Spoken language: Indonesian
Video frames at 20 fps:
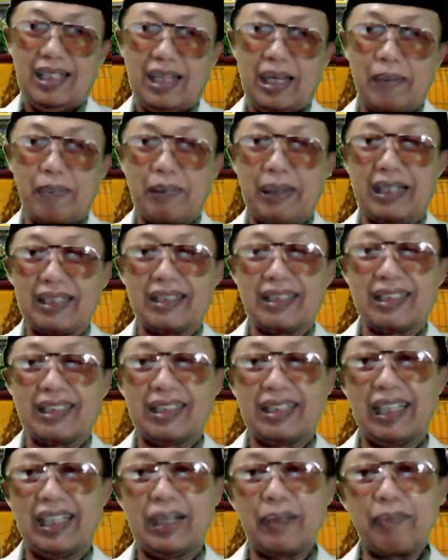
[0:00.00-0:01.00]
Apakah
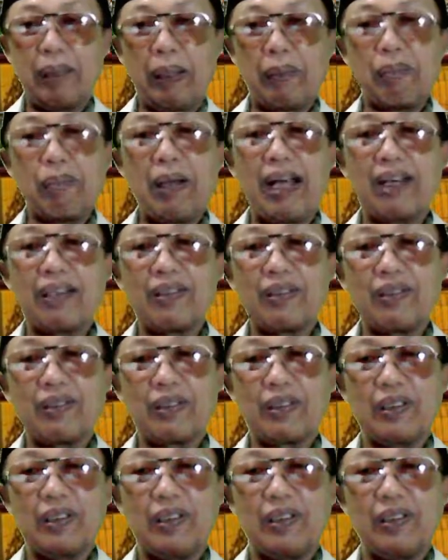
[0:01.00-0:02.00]
sekedar memang
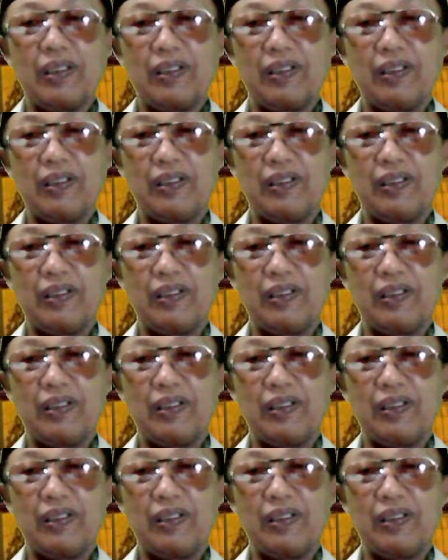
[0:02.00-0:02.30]
untuk